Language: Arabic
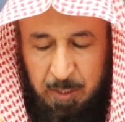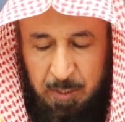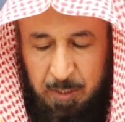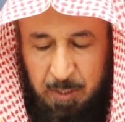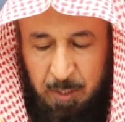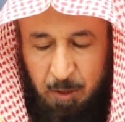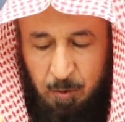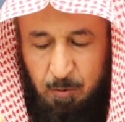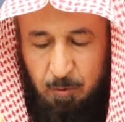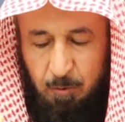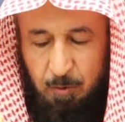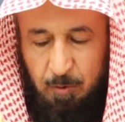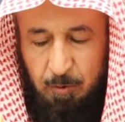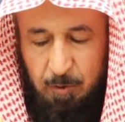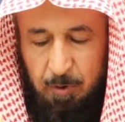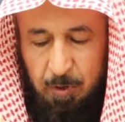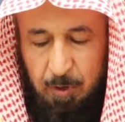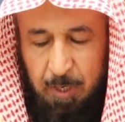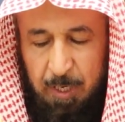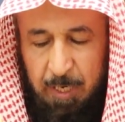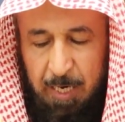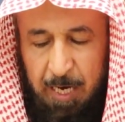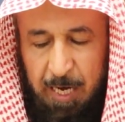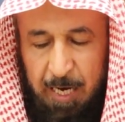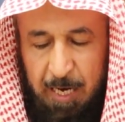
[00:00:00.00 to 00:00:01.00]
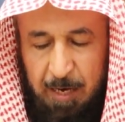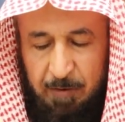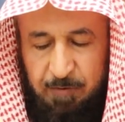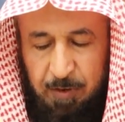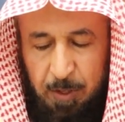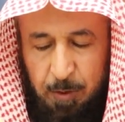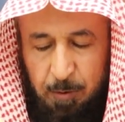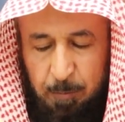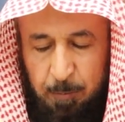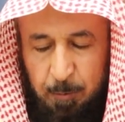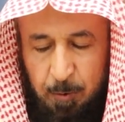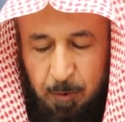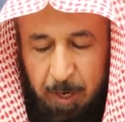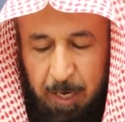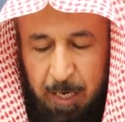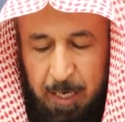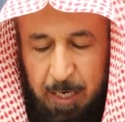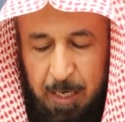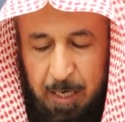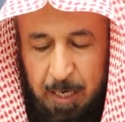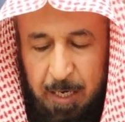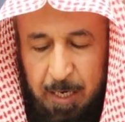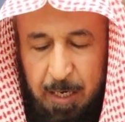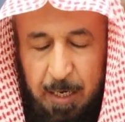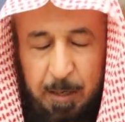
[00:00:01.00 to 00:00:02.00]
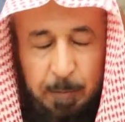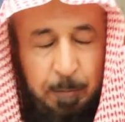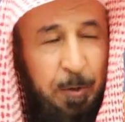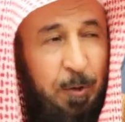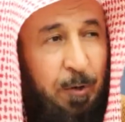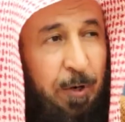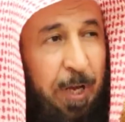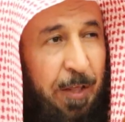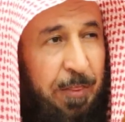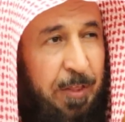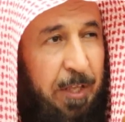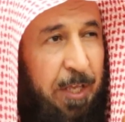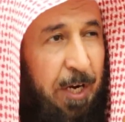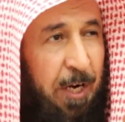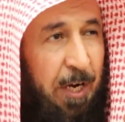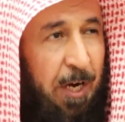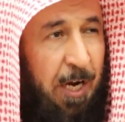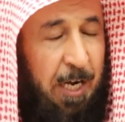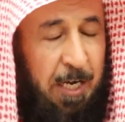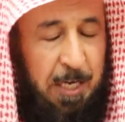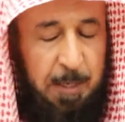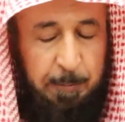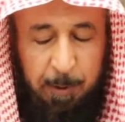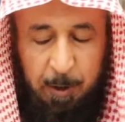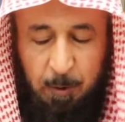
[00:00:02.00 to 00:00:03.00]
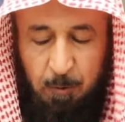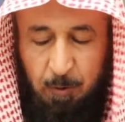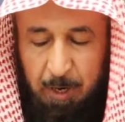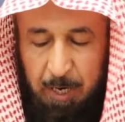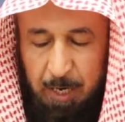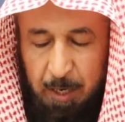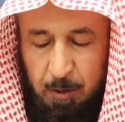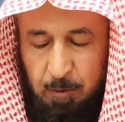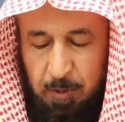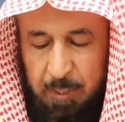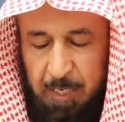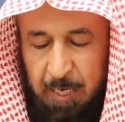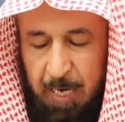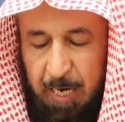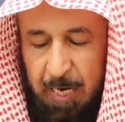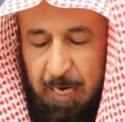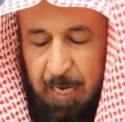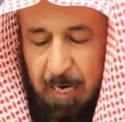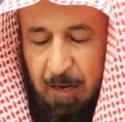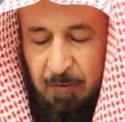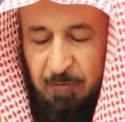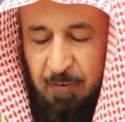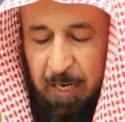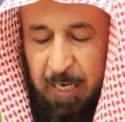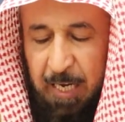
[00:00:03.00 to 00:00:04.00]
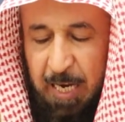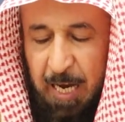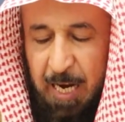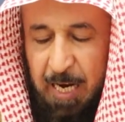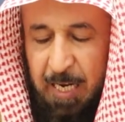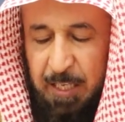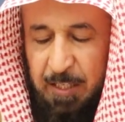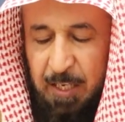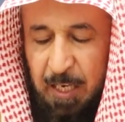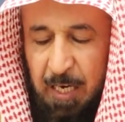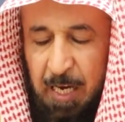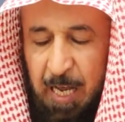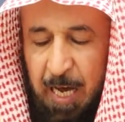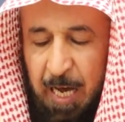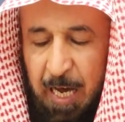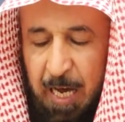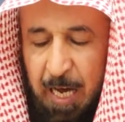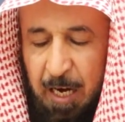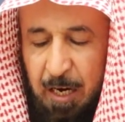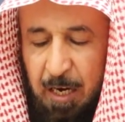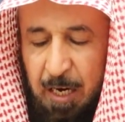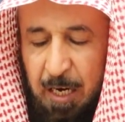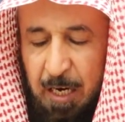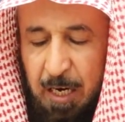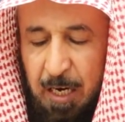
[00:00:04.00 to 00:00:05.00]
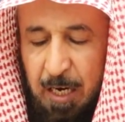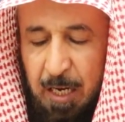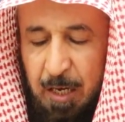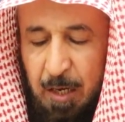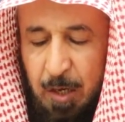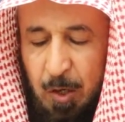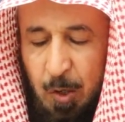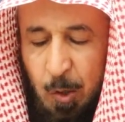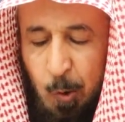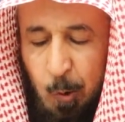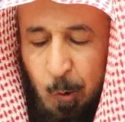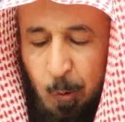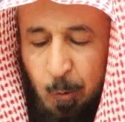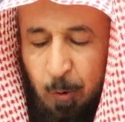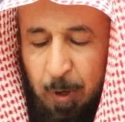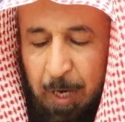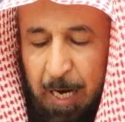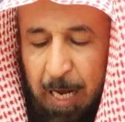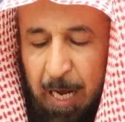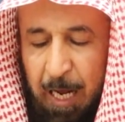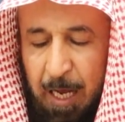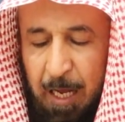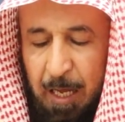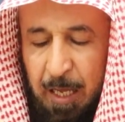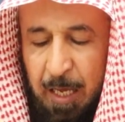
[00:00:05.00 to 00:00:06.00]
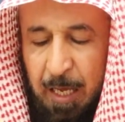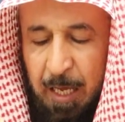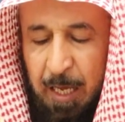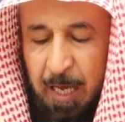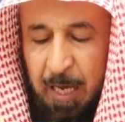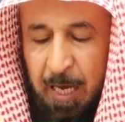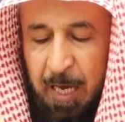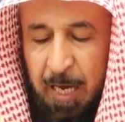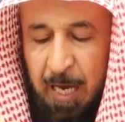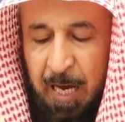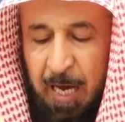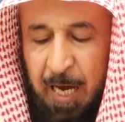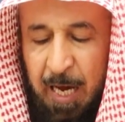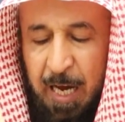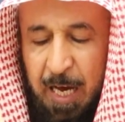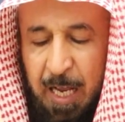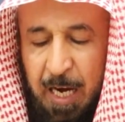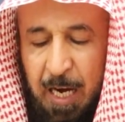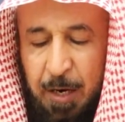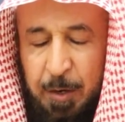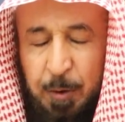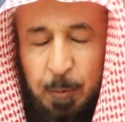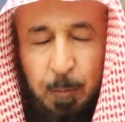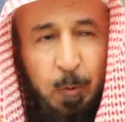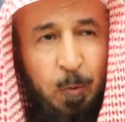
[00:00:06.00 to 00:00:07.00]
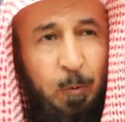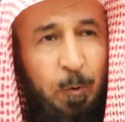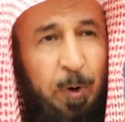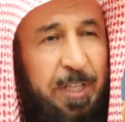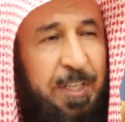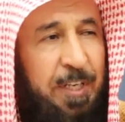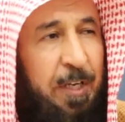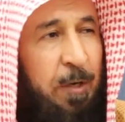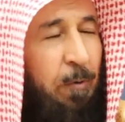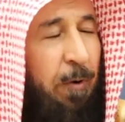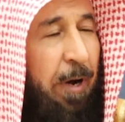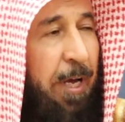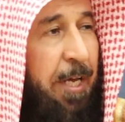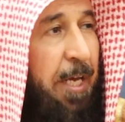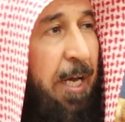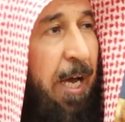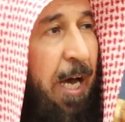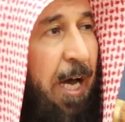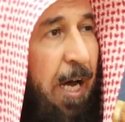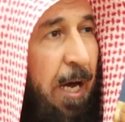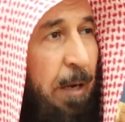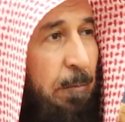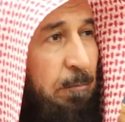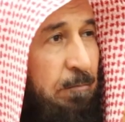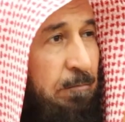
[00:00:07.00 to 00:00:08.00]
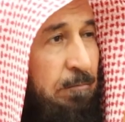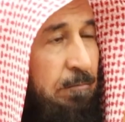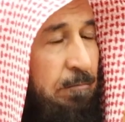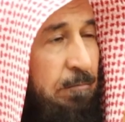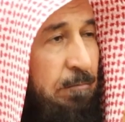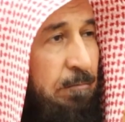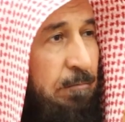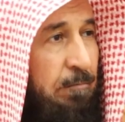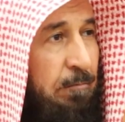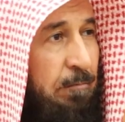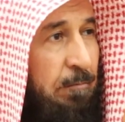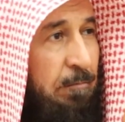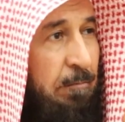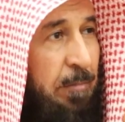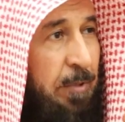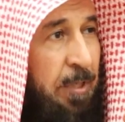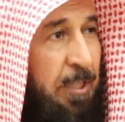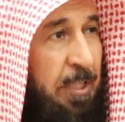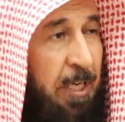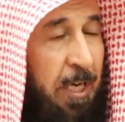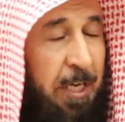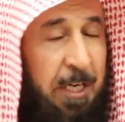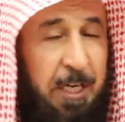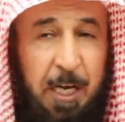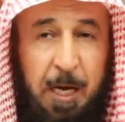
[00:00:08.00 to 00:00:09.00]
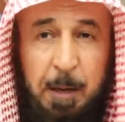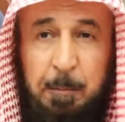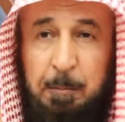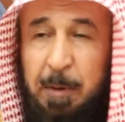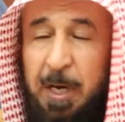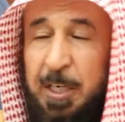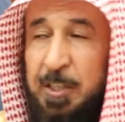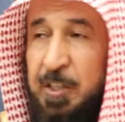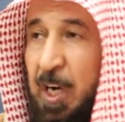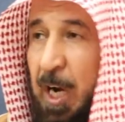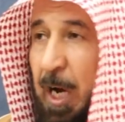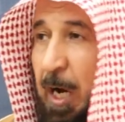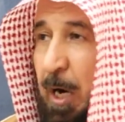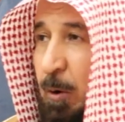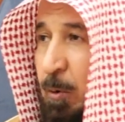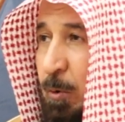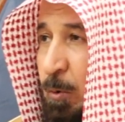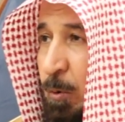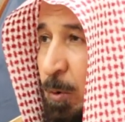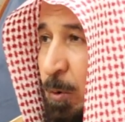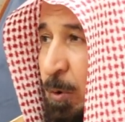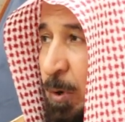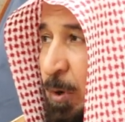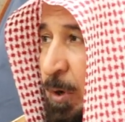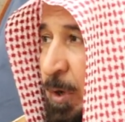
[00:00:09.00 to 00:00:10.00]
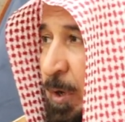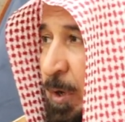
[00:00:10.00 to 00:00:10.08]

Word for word: يقول الحافظ ابن, ابن كثير رحمه الله تعالى فكانت الحال الأولى حال نبوة وإيحاء يعني لما جاءه